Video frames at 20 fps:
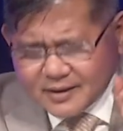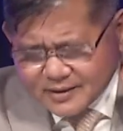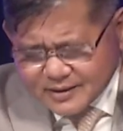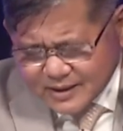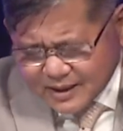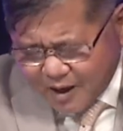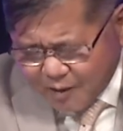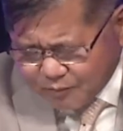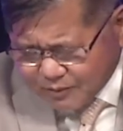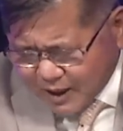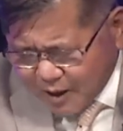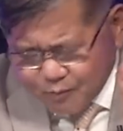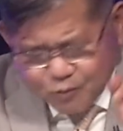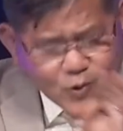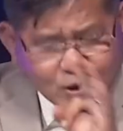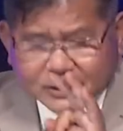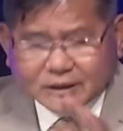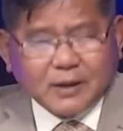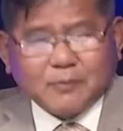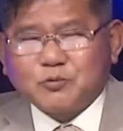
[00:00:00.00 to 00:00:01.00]
nhưng ông không
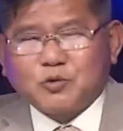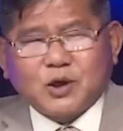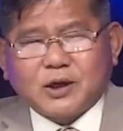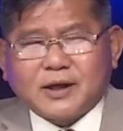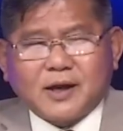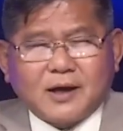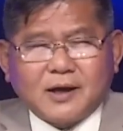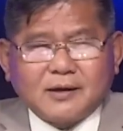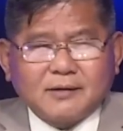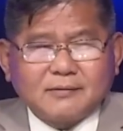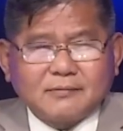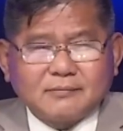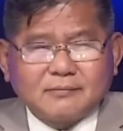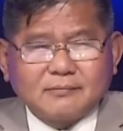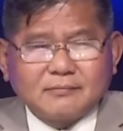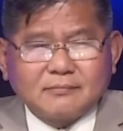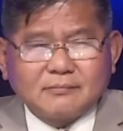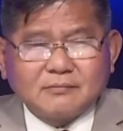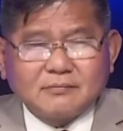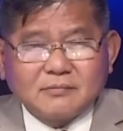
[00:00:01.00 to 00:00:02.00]
quan tâm chuyện đó
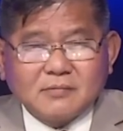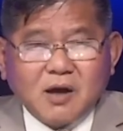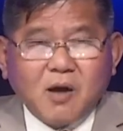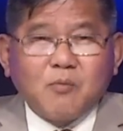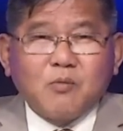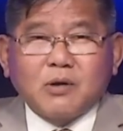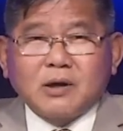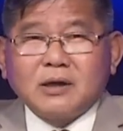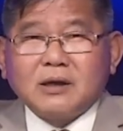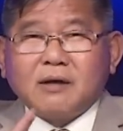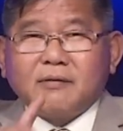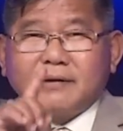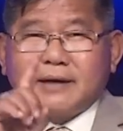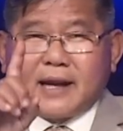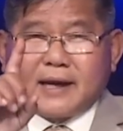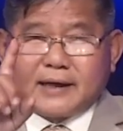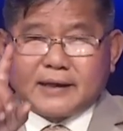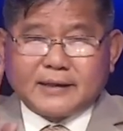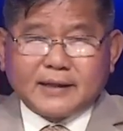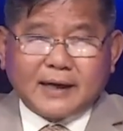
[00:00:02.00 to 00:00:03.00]
ông muốn đưa vấn
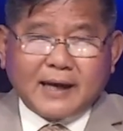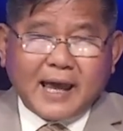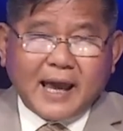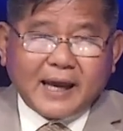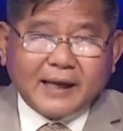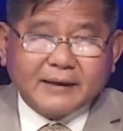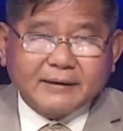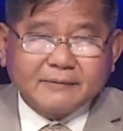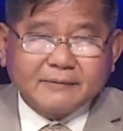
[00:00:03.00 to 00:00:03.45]
đề này trở lại